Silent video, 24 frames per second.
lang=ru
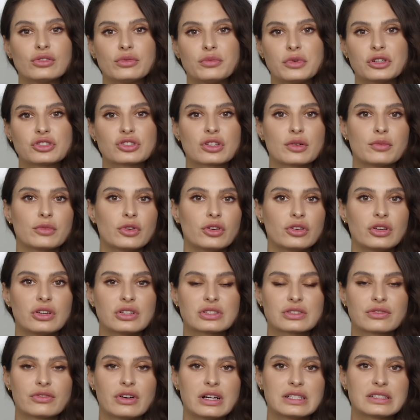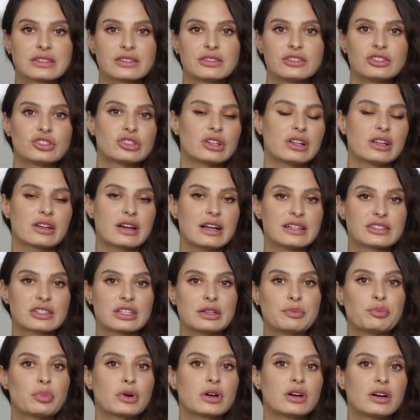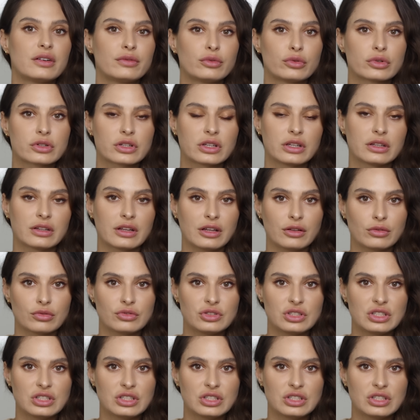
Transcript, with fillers: думаю, что многие из вас слышали разные поговорки на эту